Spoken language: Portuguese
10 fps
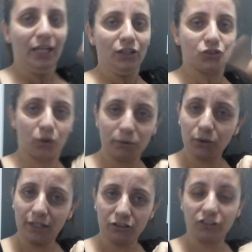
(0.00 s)
Sobre o
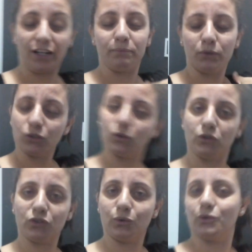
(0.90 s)
lanche, ele é muito
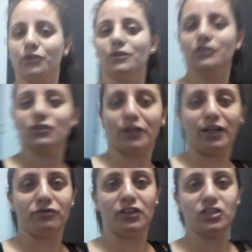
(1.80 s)
gostoso, só que
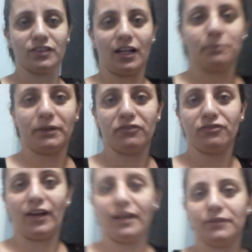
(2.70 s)
a Vi diz que ela
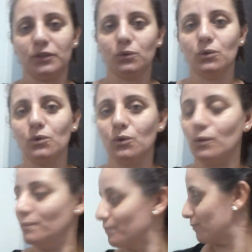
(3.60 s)
prefere o
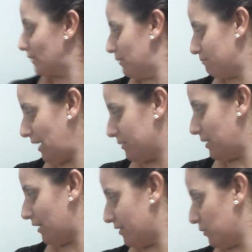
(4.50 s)
Mac
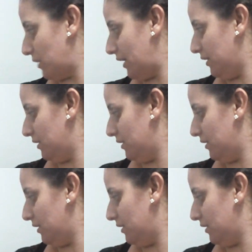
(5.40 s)
Brasil, né?